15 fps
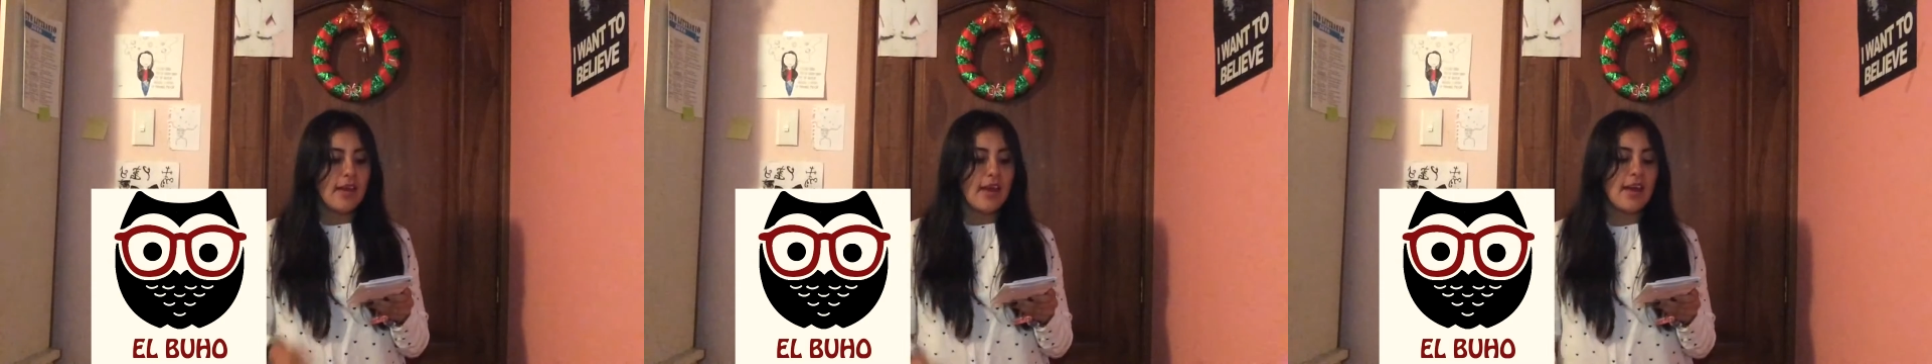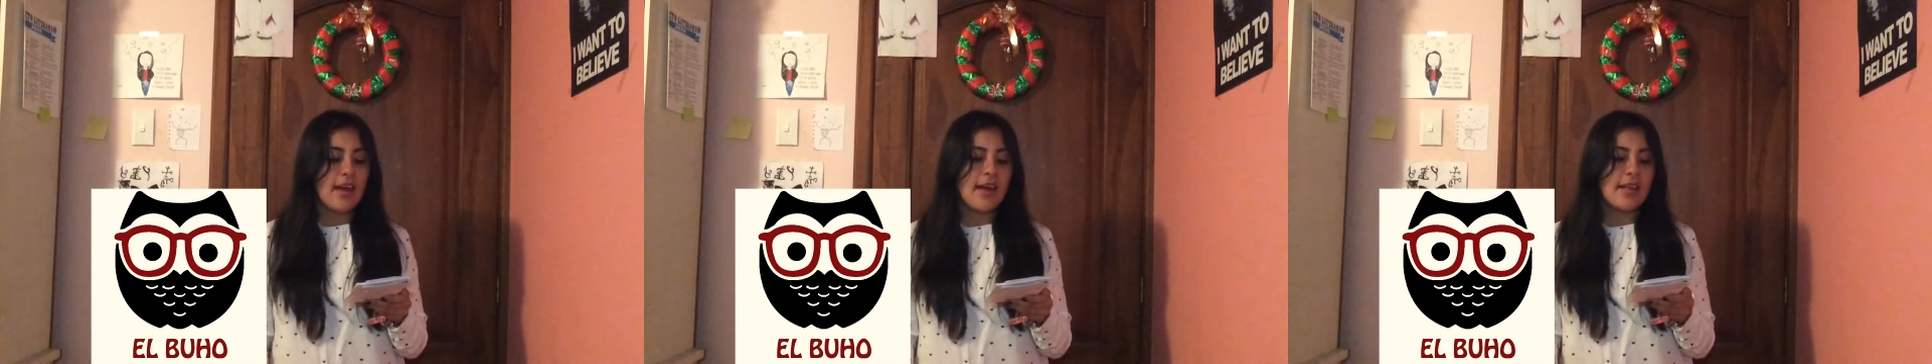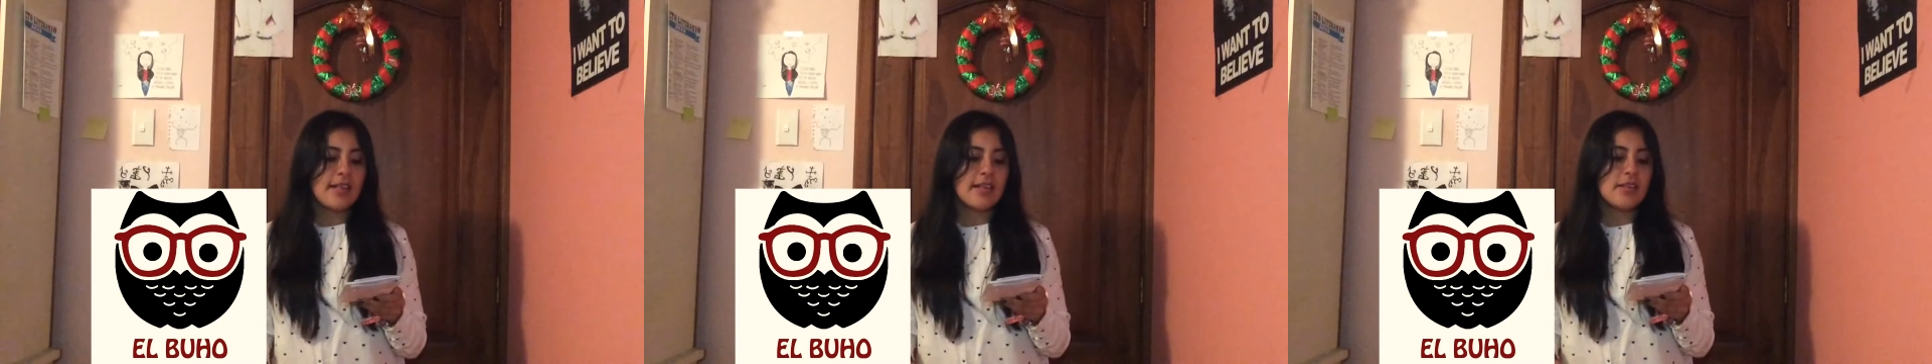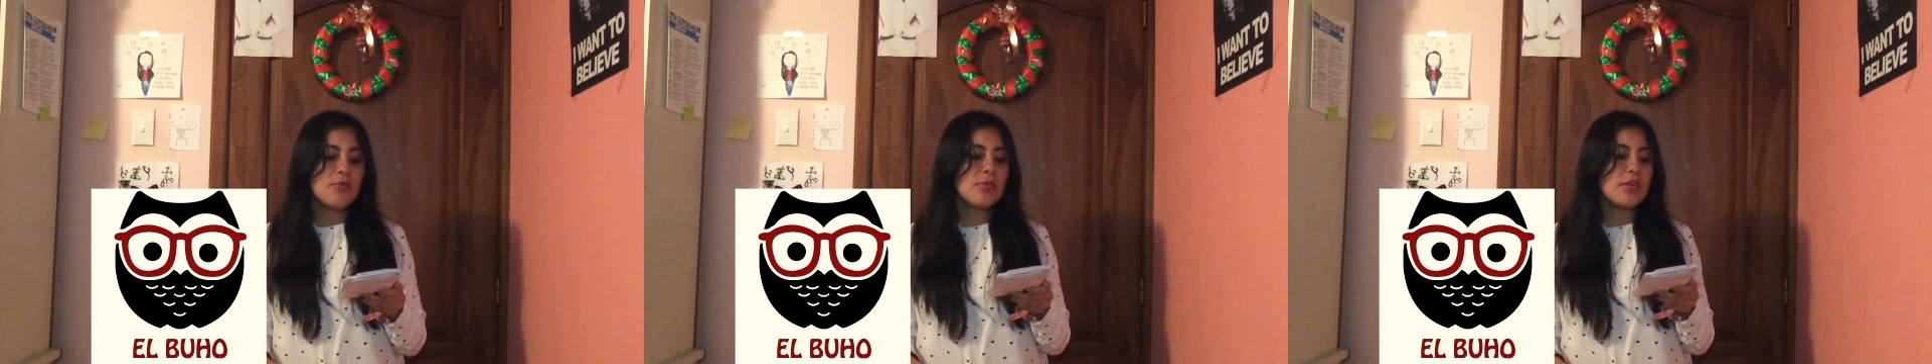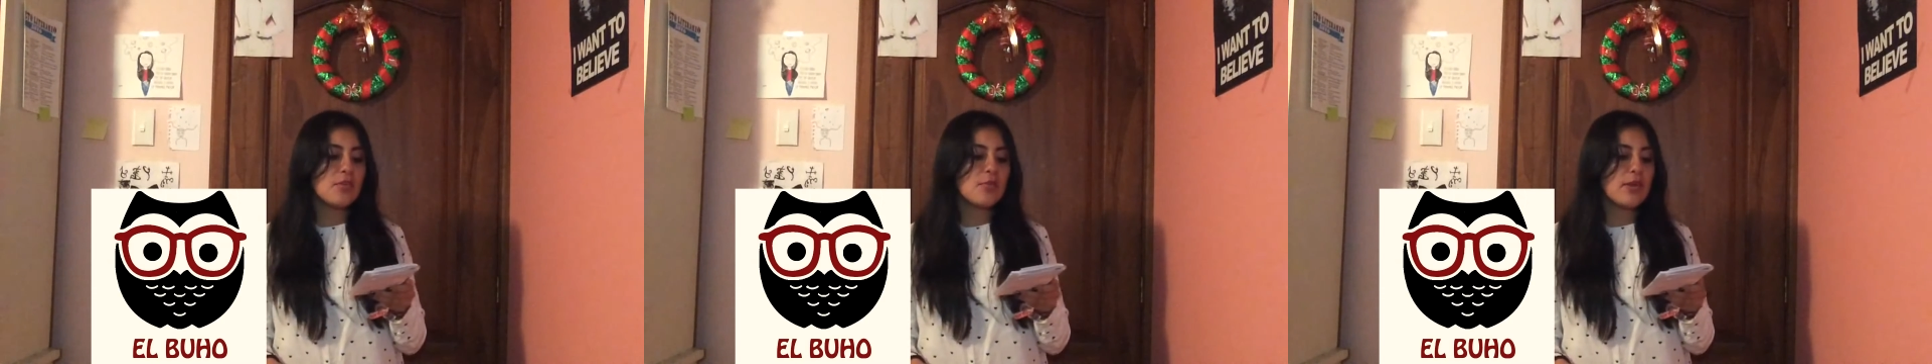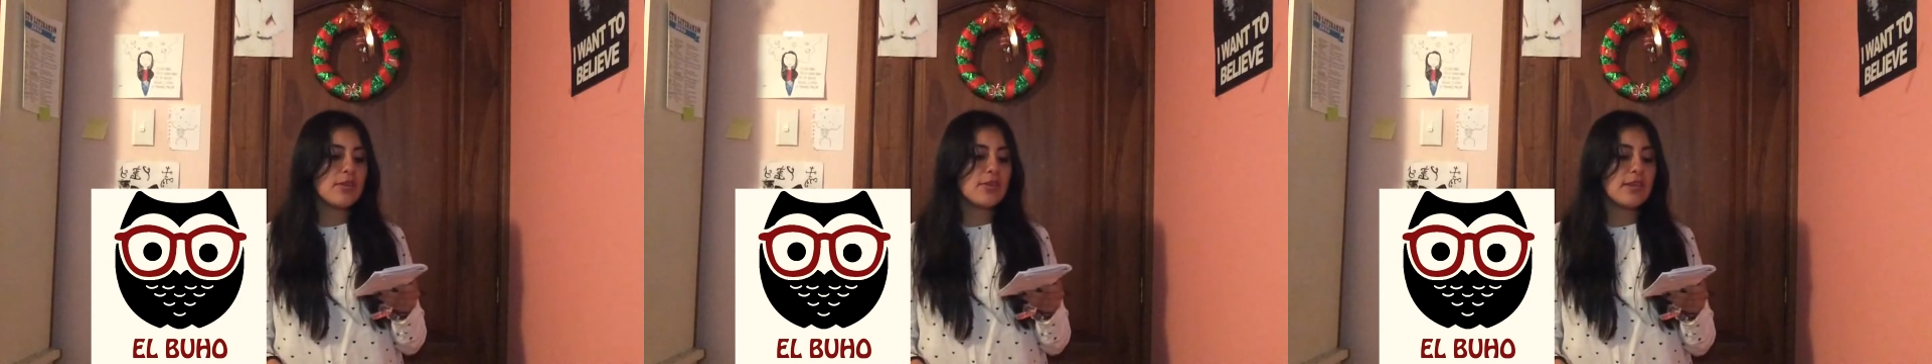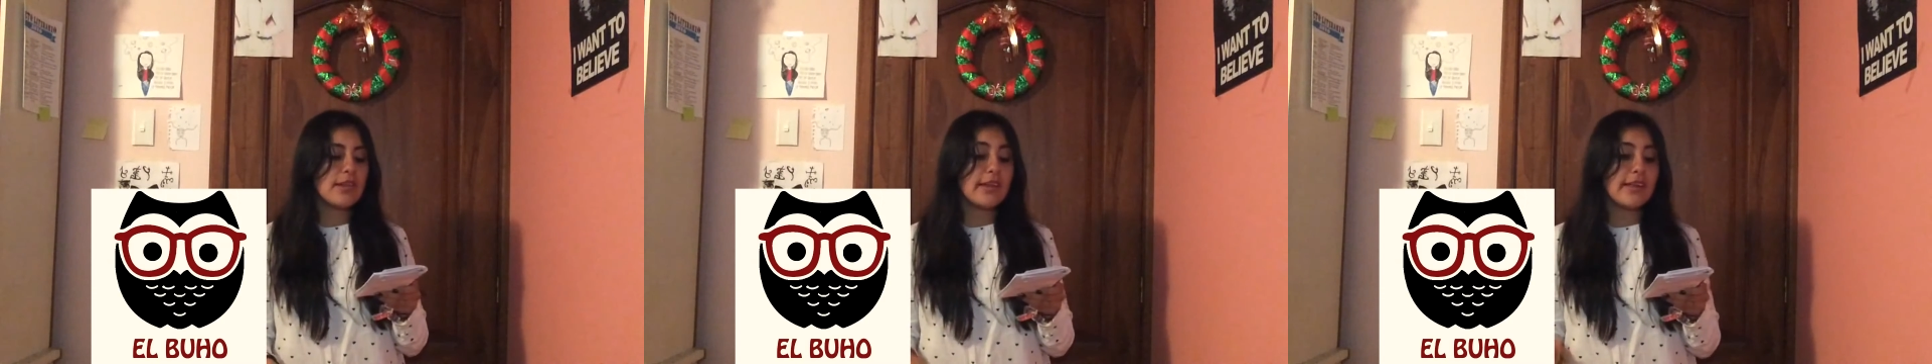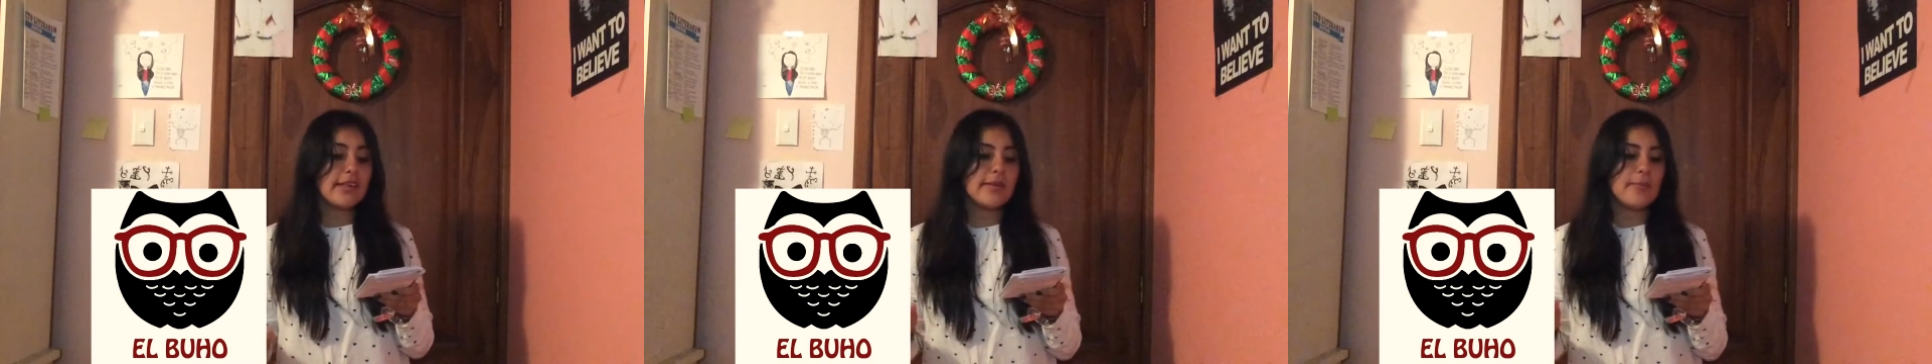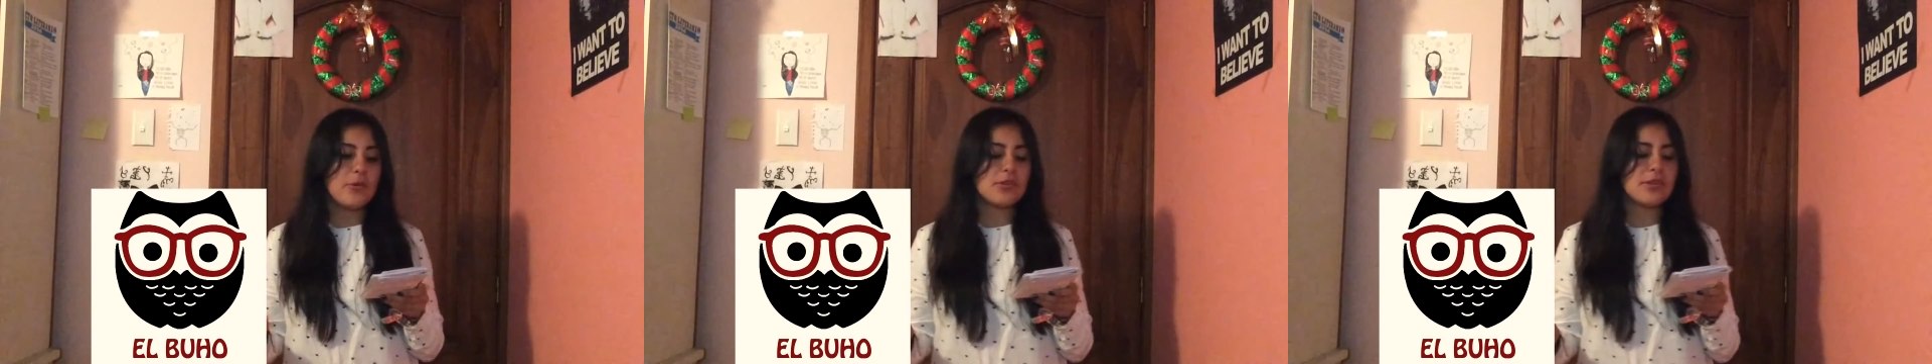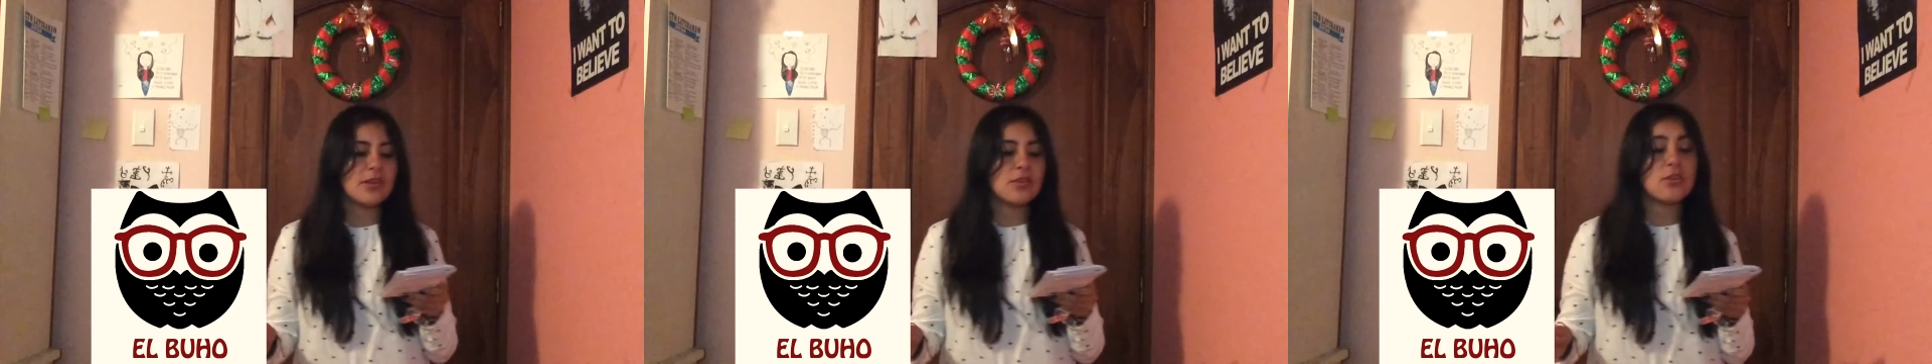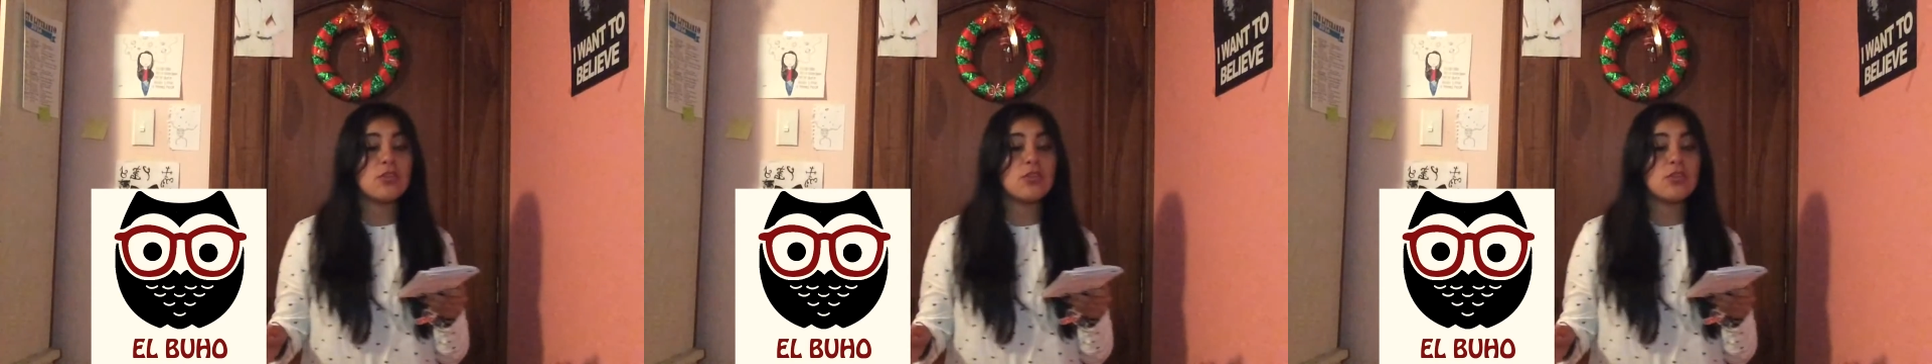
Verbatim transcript: eh, tiene un descuento del 15%